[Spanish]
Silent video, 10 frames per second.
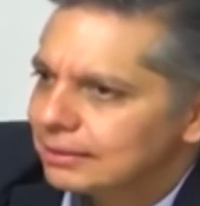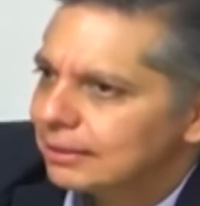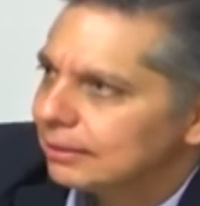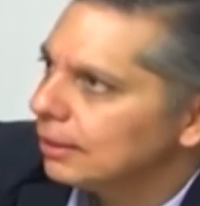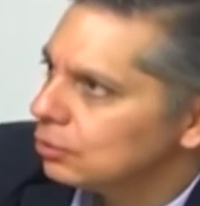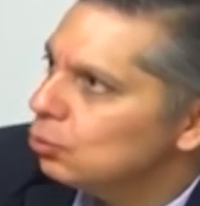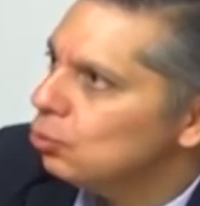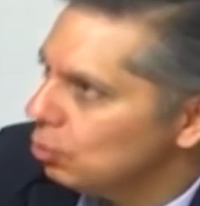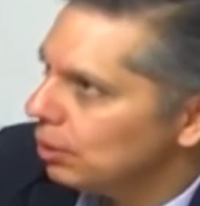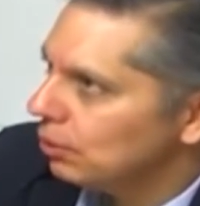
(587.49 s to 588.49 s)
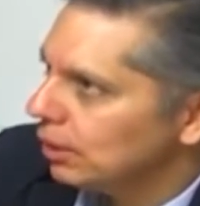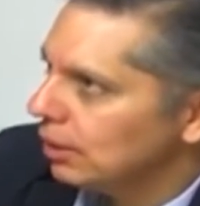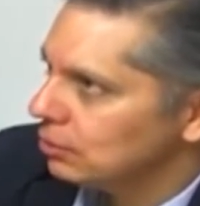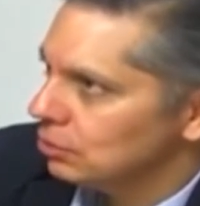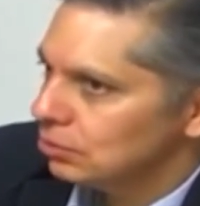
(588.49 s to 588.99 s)
para actuar como
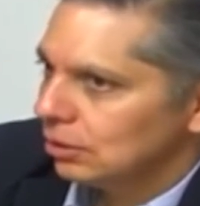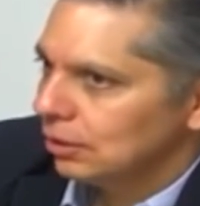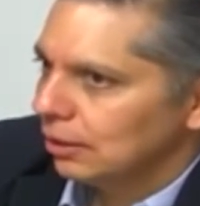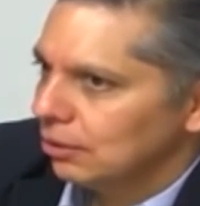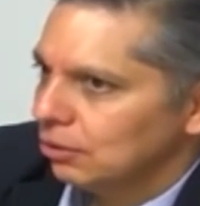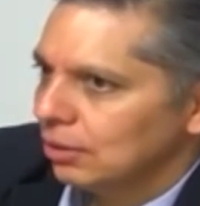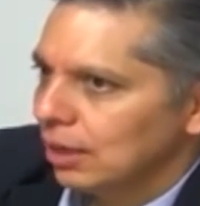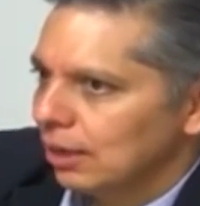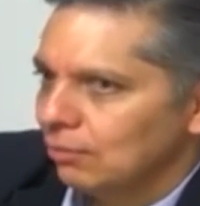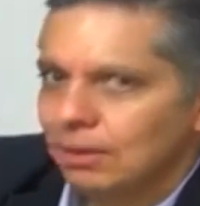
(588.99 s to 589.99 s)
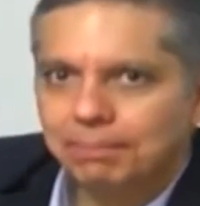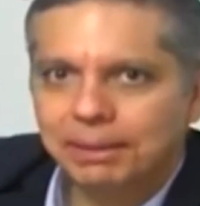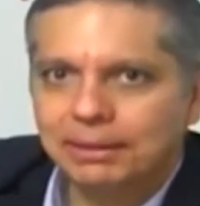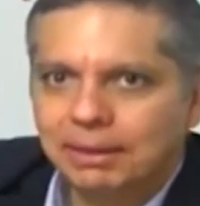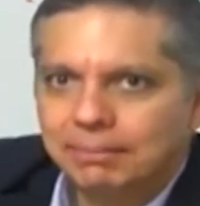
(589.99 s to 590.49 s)
actúan. Y
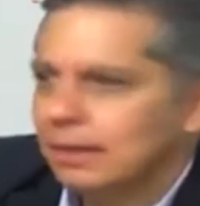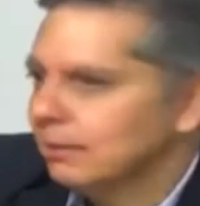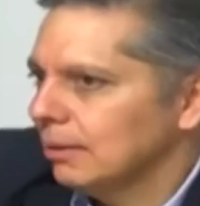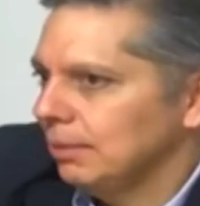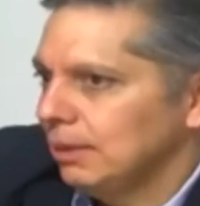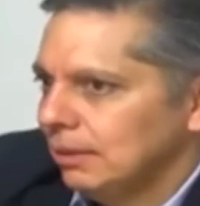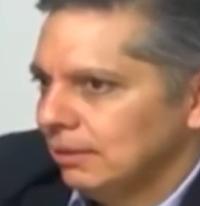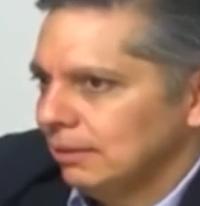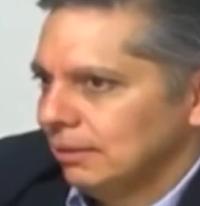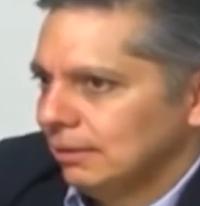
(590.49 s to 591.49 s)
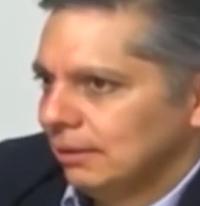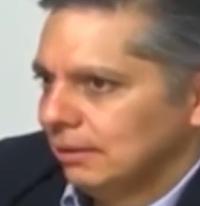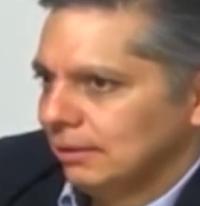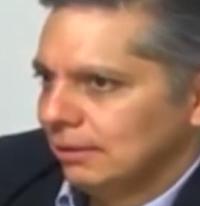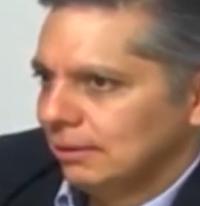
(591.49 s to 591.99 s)
a mí sí me preocupa lo que
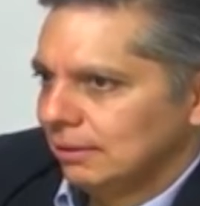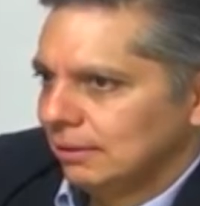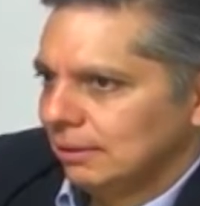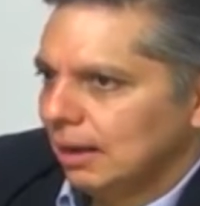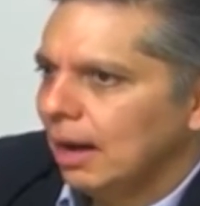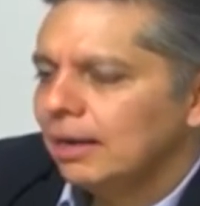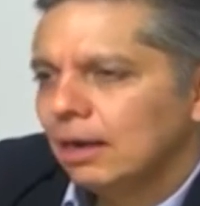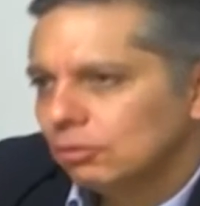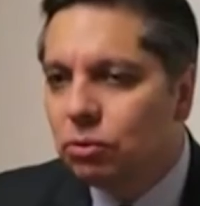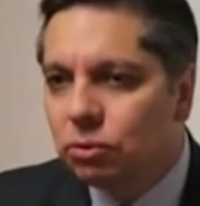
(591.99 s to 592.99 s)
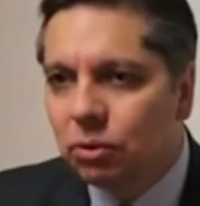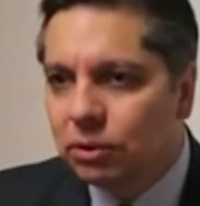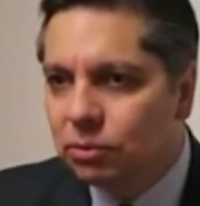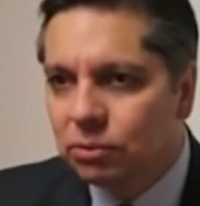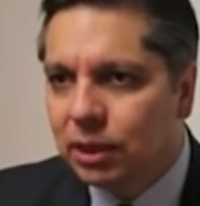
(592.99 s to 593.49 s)
vimos en Brasil,
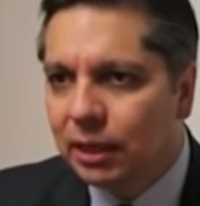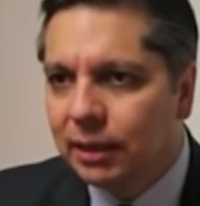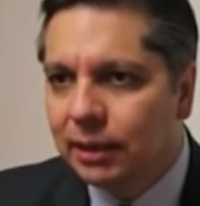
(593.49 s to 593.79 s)
mucho más, ¿eh?